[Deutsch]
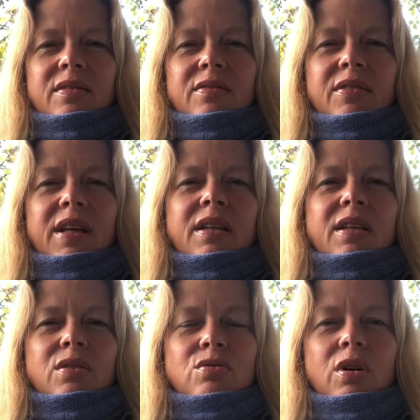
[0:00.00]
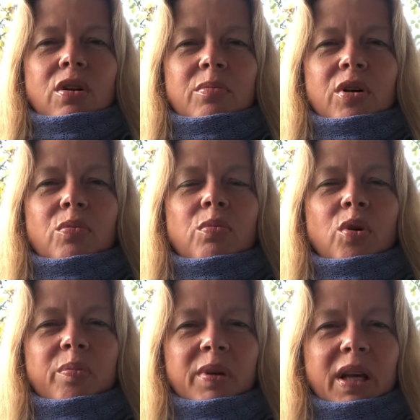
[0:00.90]
welcher Natur auch immer,
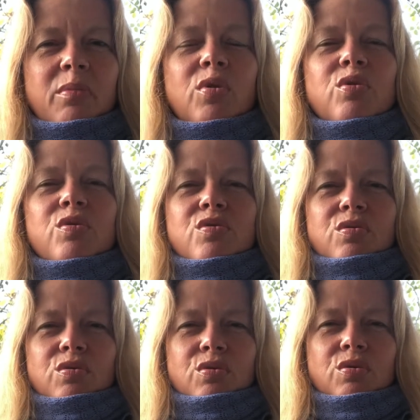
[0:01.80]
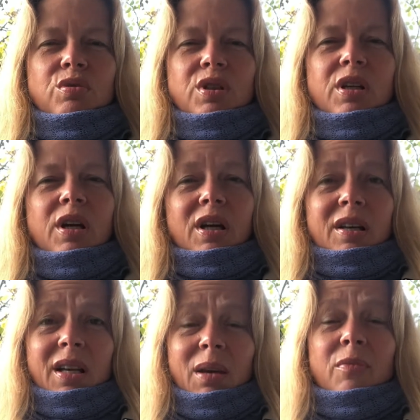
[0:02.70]
problemlos und ohne
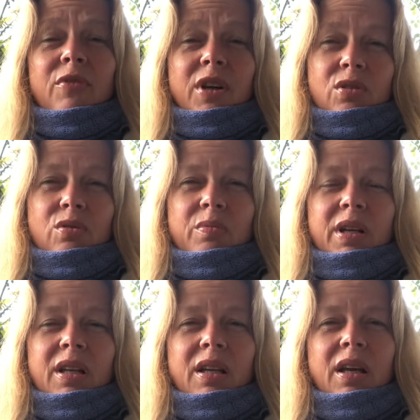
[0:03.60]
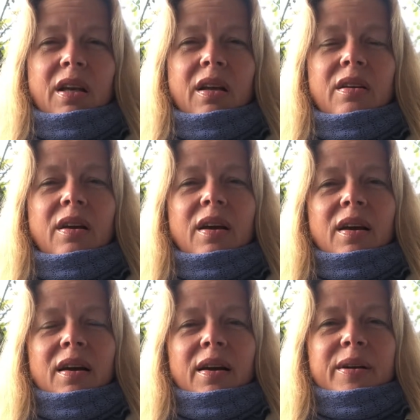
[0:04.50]
Nebenwirkung bei den Kindern
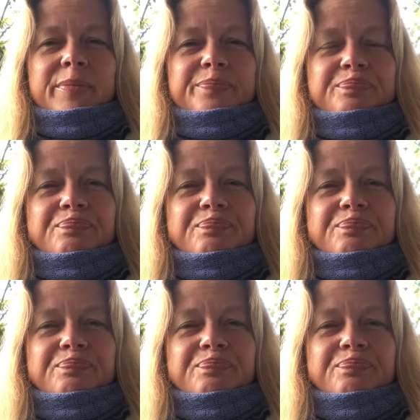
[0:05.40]
ähm,